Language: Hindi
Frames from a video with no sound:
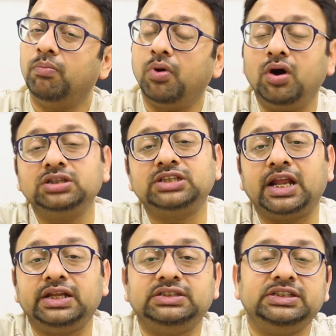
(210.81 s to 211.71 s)
बहुत
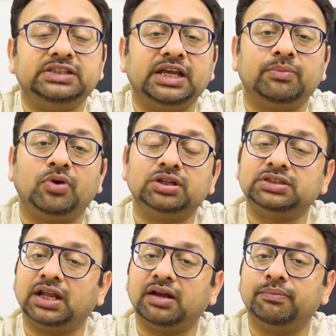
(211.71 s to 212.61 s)
सारी चीज़ें हैं बहुत
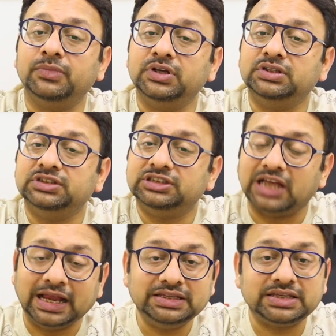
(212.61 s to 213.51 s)
सारा
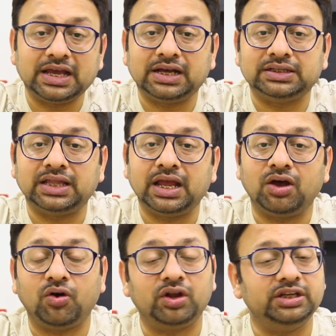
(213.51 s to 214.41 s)
साइंस यहाँ आता है
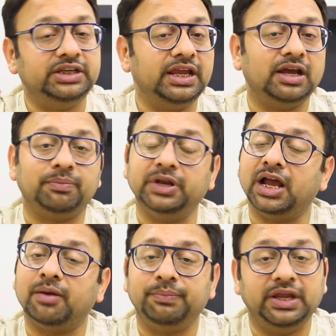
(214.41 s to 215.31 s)
और ये अपने
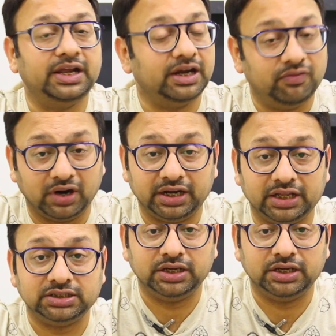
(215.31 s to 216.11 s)
आप में एक एडवांटेज